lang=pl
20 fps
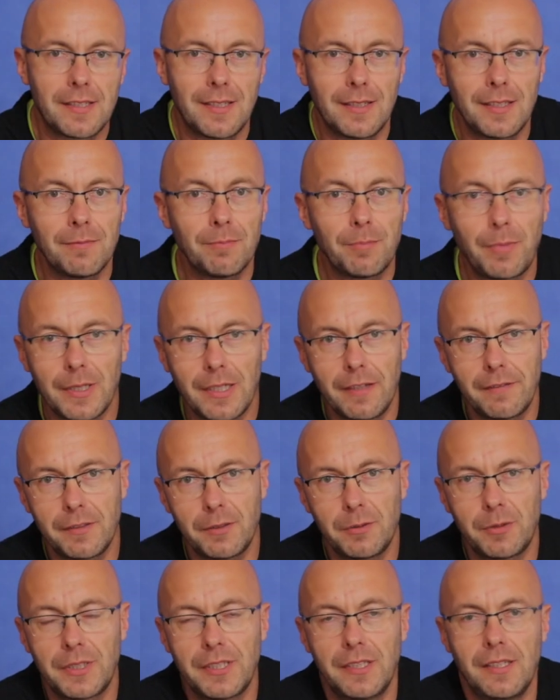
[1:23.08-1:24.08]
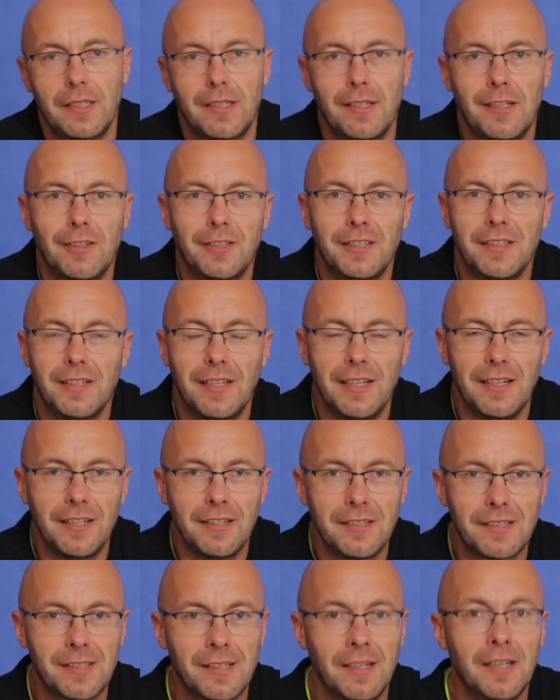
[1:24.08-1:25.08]
zanim pojawił się Ronin
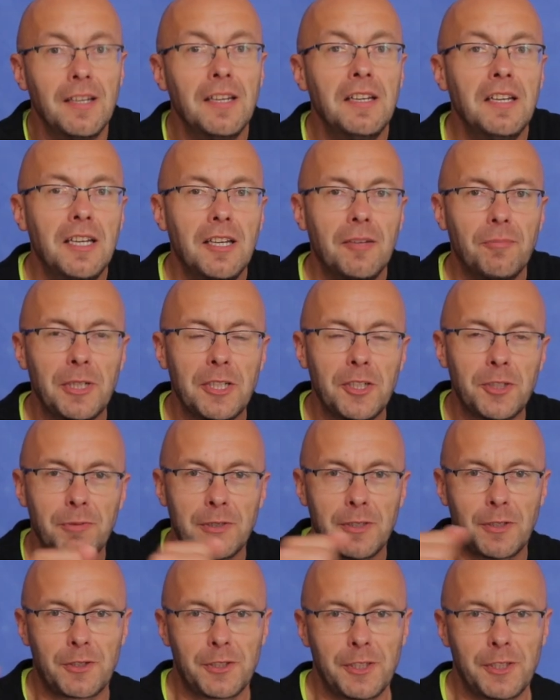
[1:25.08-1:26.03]
S, mieliśmy do